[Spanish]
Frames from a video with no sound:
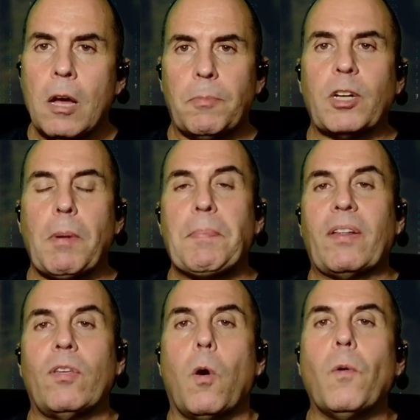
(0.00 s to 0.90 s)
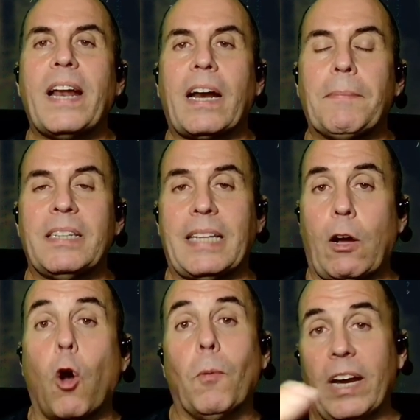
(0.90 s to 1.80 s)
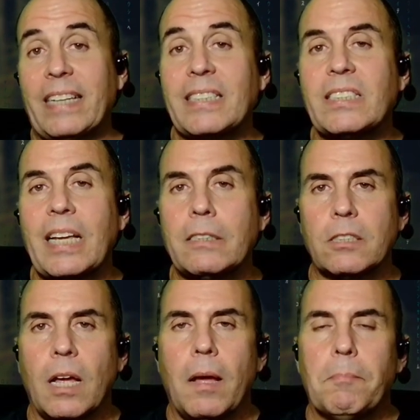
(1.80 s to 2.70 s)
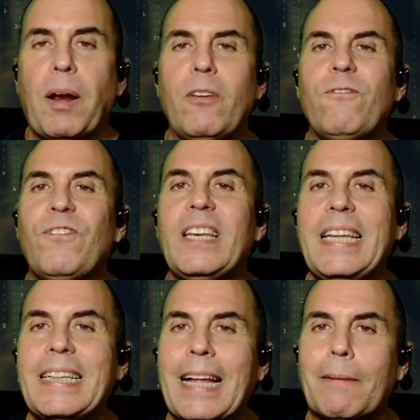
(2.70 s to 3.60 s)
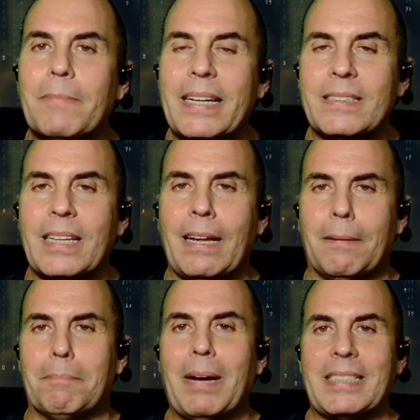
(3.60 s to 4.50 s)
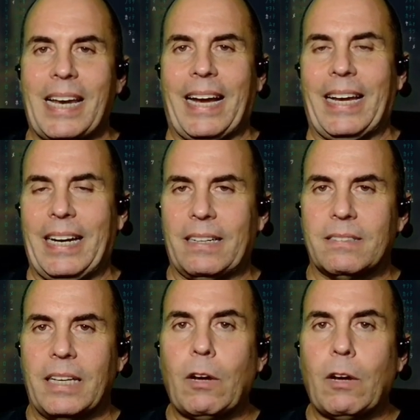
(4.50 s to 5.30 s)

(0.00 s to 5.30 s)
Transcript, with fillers: porque me pareció una herramienta como Elasticsearch, pero infinitamente más ligera.